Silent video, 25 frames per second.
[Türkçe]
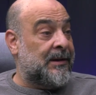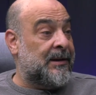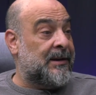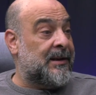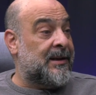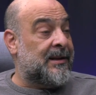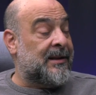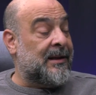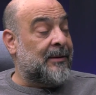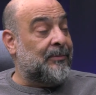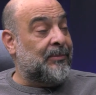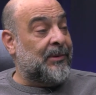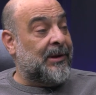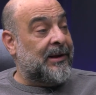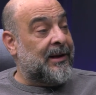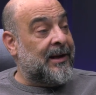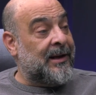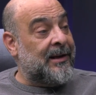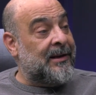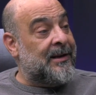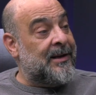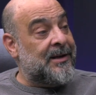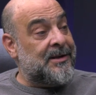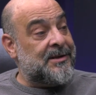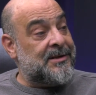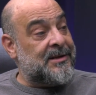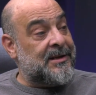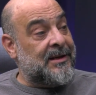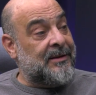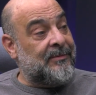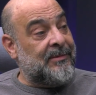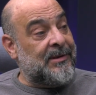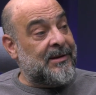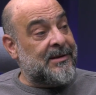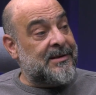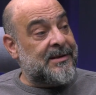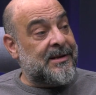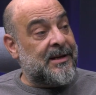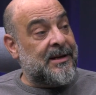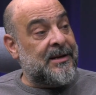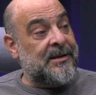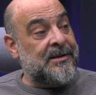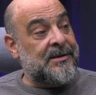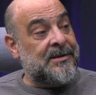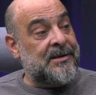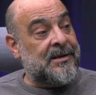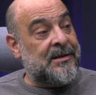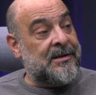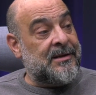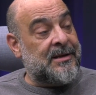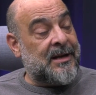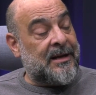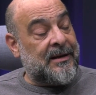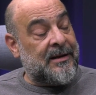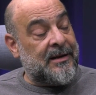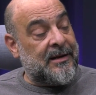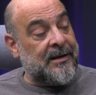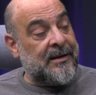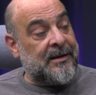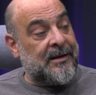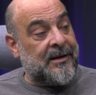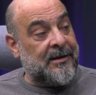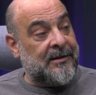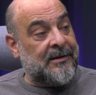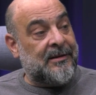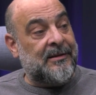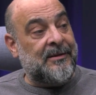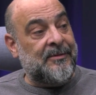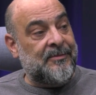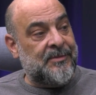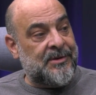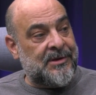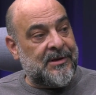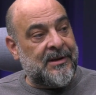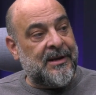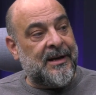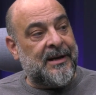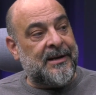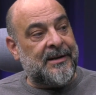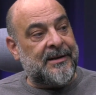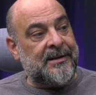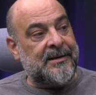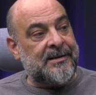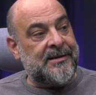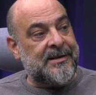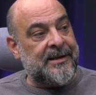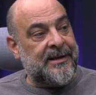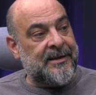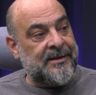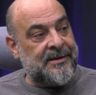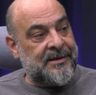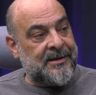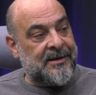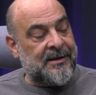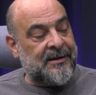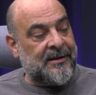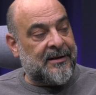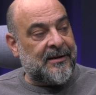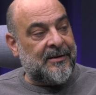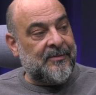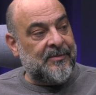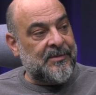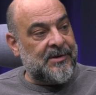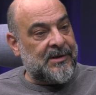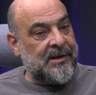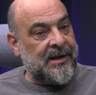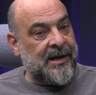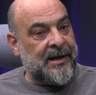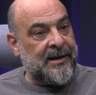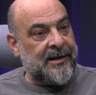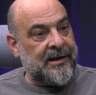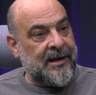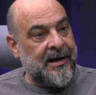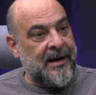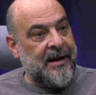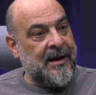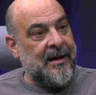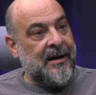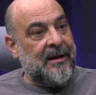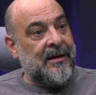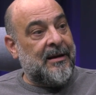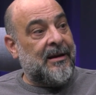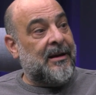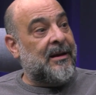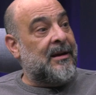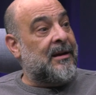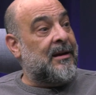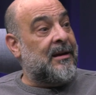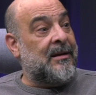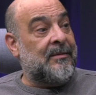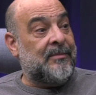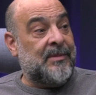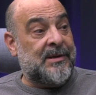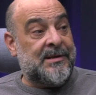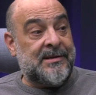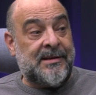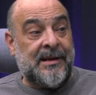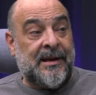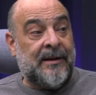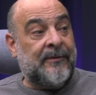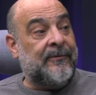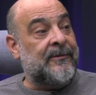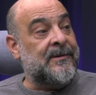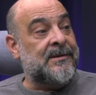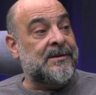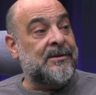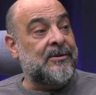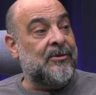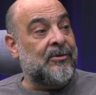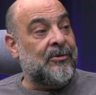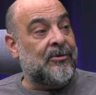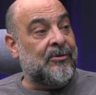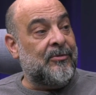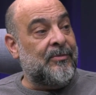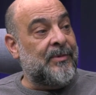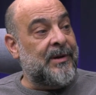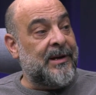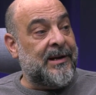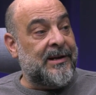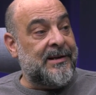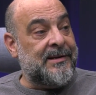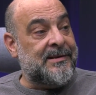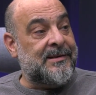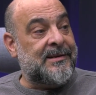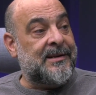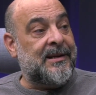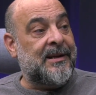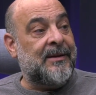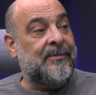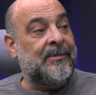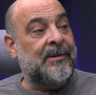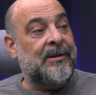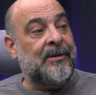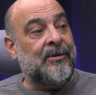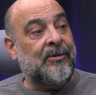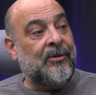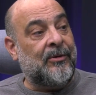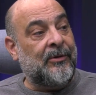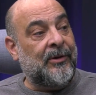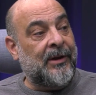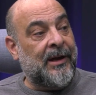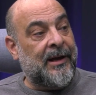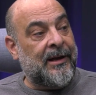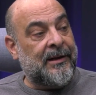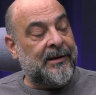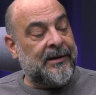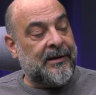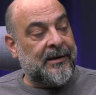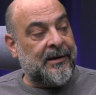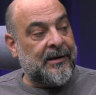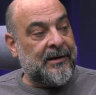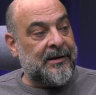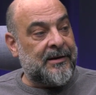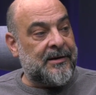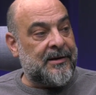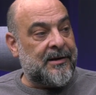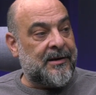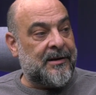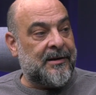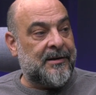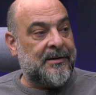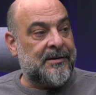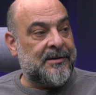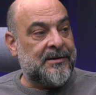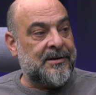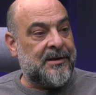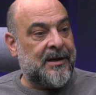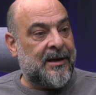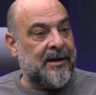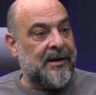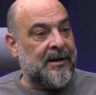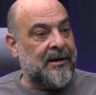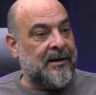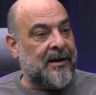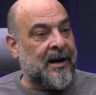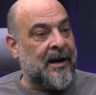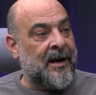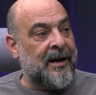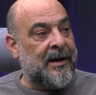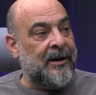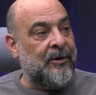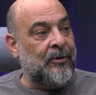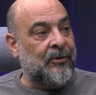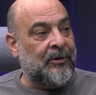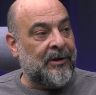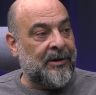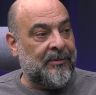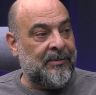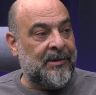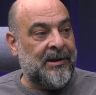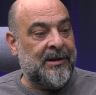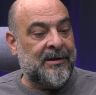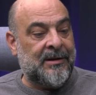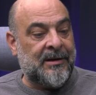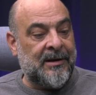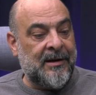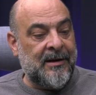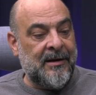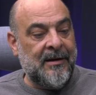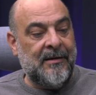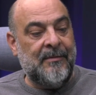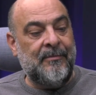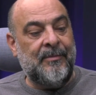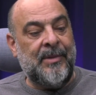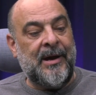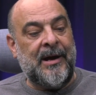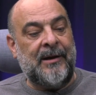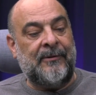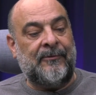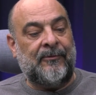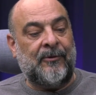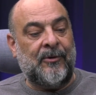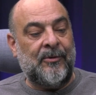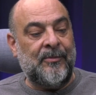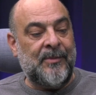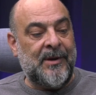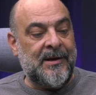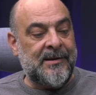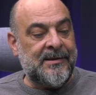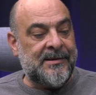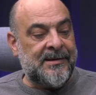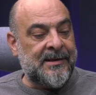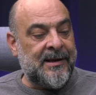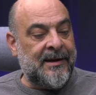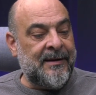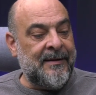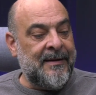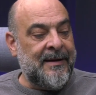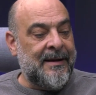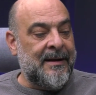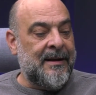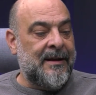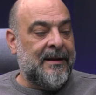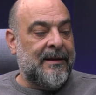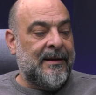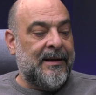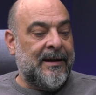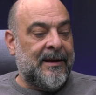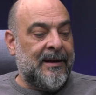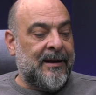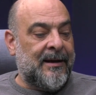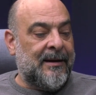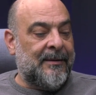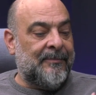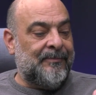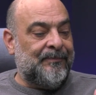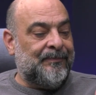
kitaplar el değiştirebilir seyirci e, katılımcılar, seyirci katılımcılar e, bir sayfasını okumayı isteyebilir. Onlar e, şey dahil olabilir performansa. E,